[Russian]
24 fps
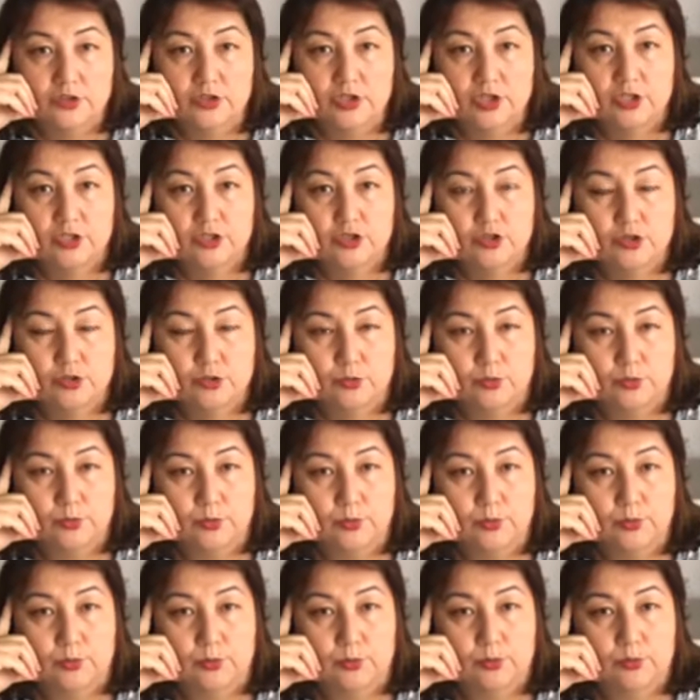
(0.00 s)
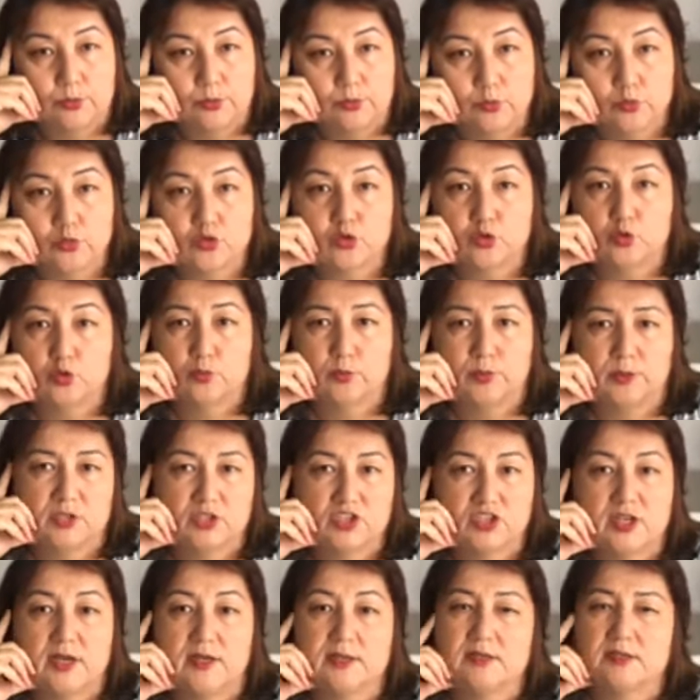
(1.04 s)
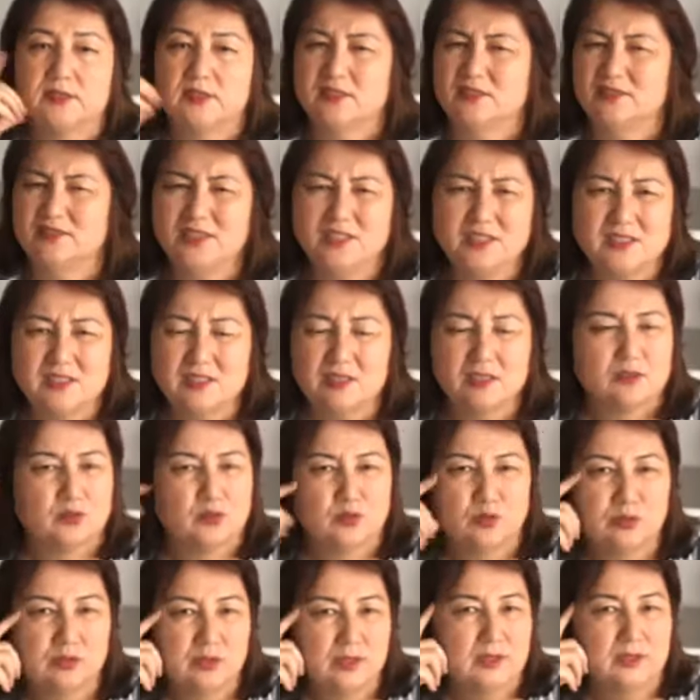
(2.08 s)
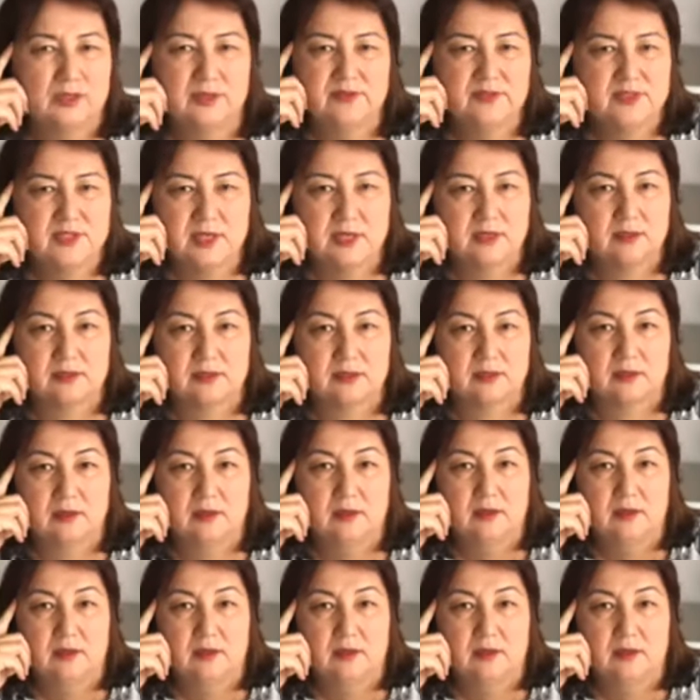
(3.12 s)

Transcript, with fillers: Женщину нужно ублажать. Извините, откуда это взято?